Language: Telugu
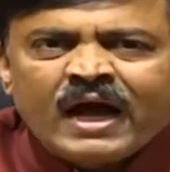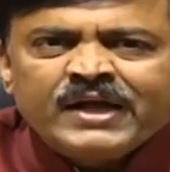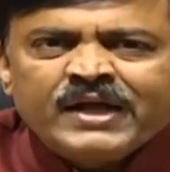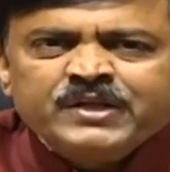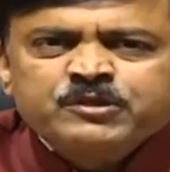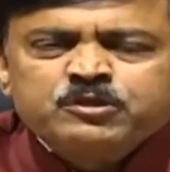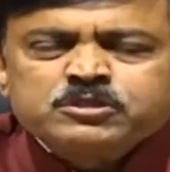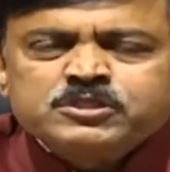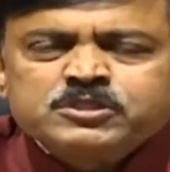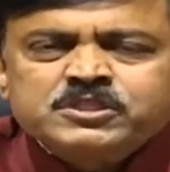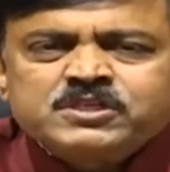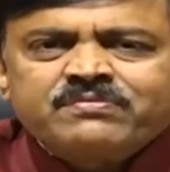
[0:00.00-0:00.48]

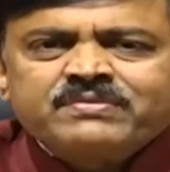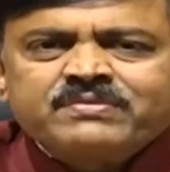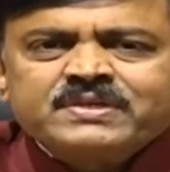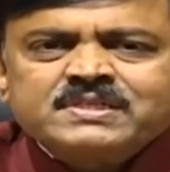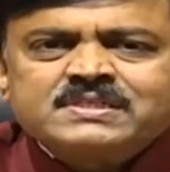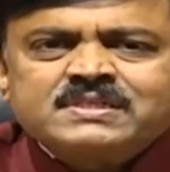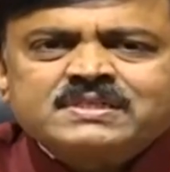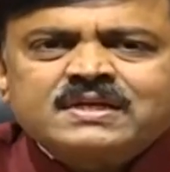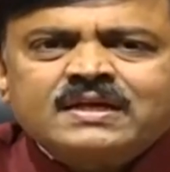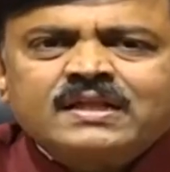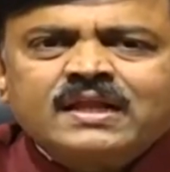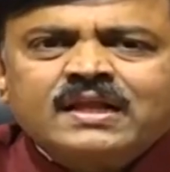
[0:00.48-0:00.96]
ఐదు
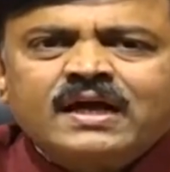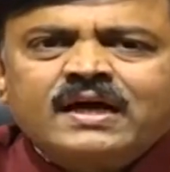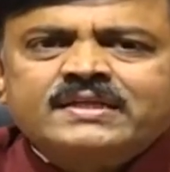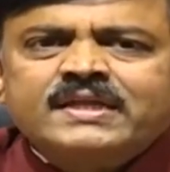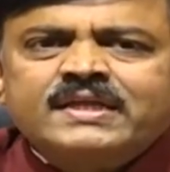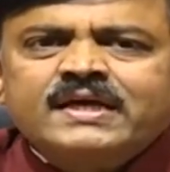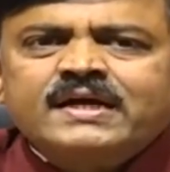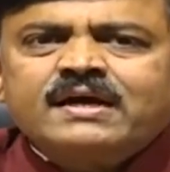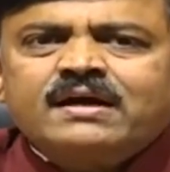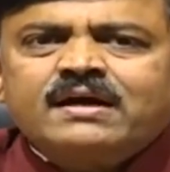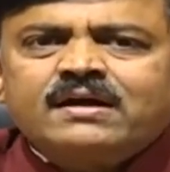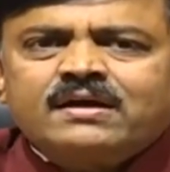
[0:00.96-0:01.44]
సంవత్సరాల
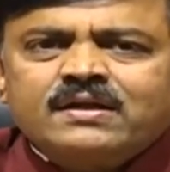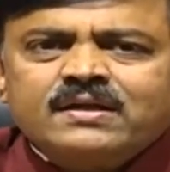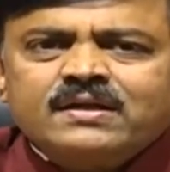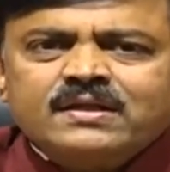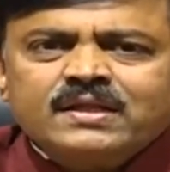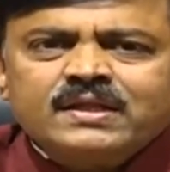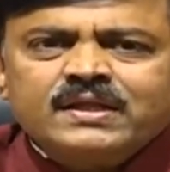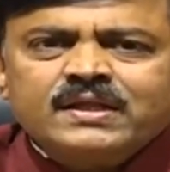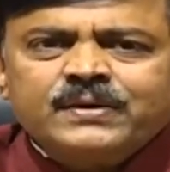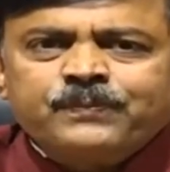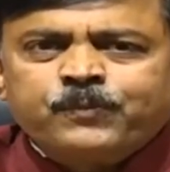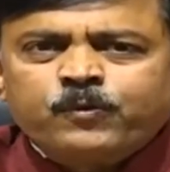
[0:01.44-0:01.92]

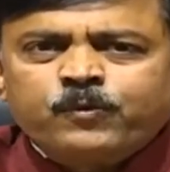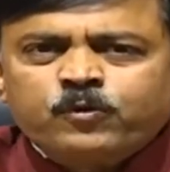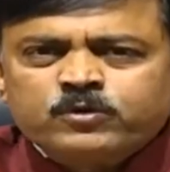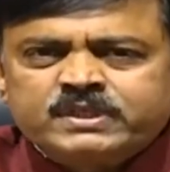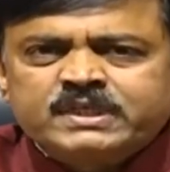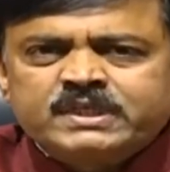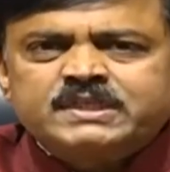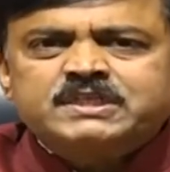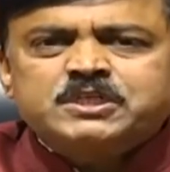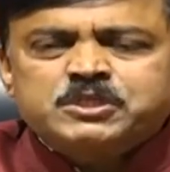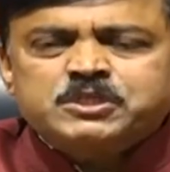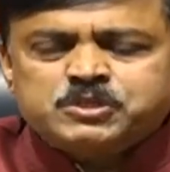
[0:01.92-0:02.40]
అధికారాన్ని
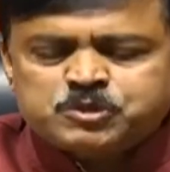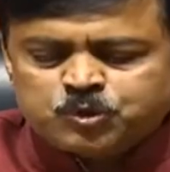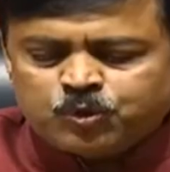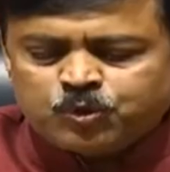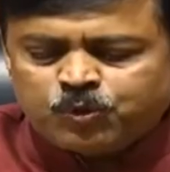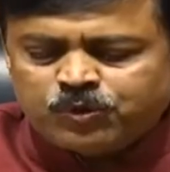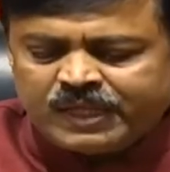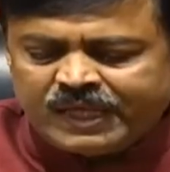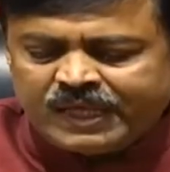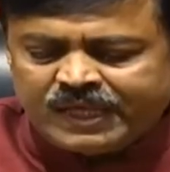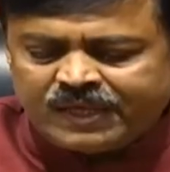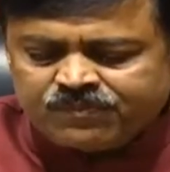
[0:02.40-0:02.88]
పూర్తి
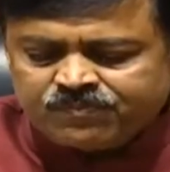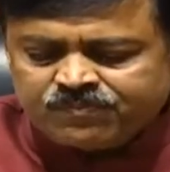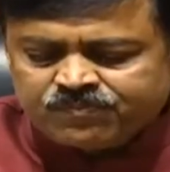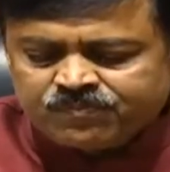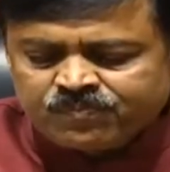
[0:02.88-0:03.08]
చేసుకొని